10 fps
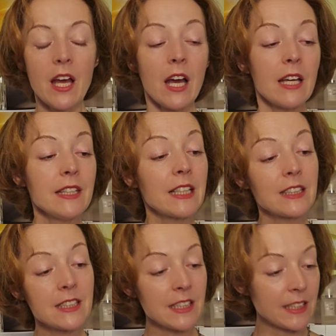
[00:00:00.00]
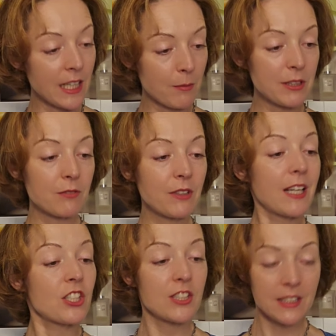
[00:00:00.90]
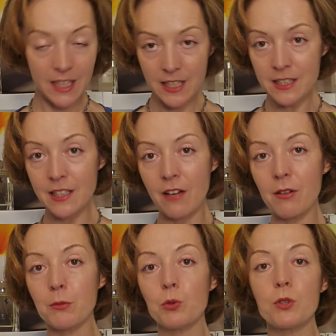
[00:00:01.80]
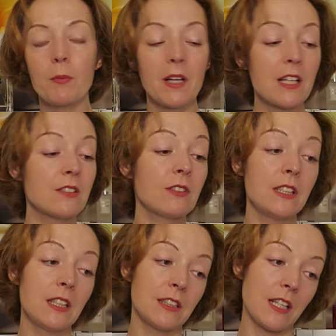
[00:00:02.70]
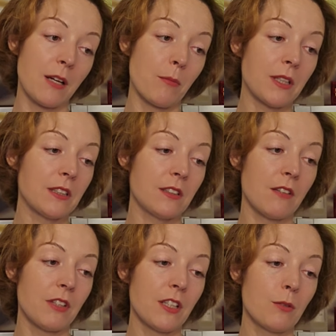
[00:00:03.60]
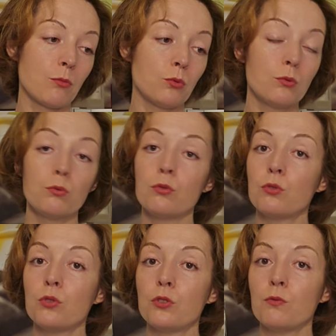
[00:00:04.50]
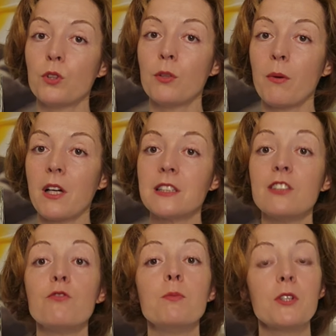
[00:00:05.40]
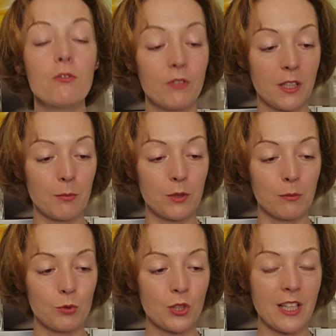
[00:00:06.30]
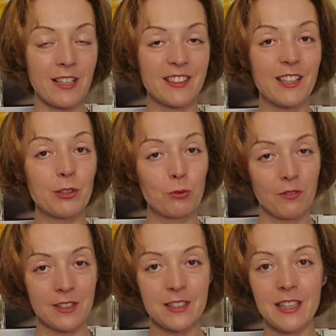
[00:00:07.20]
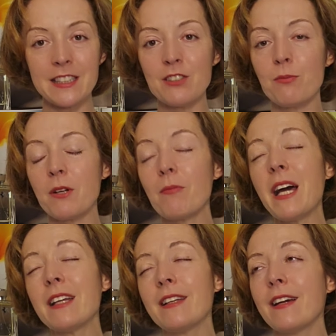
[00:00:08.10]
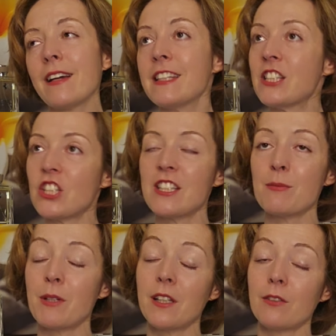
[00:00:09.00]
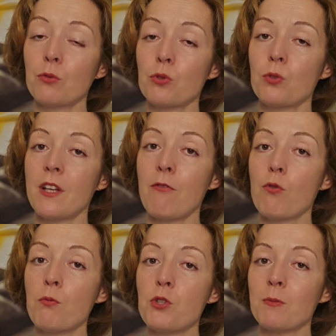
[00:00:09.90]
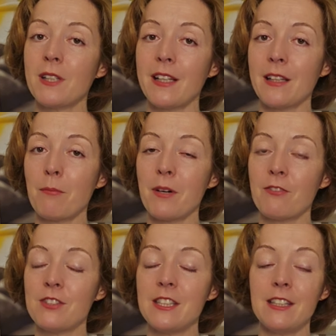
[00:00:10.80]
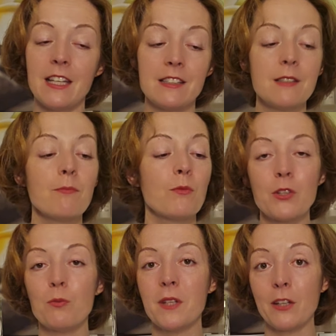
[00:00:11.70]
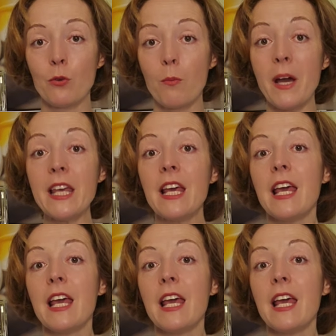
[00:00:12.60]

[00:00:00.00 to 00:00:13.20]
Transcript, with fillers: Э, некоторые из этих ароматов вы, конечно, знаете, я вам их уже показывала. Некоторые ароматы, наверное, будут сегодня показаны впервые, потому что я, когда готовилась к лекции в Парбар, я, конечно, несмотря на то, что я, в общем-то, на пар в диете, и у меня ноубай,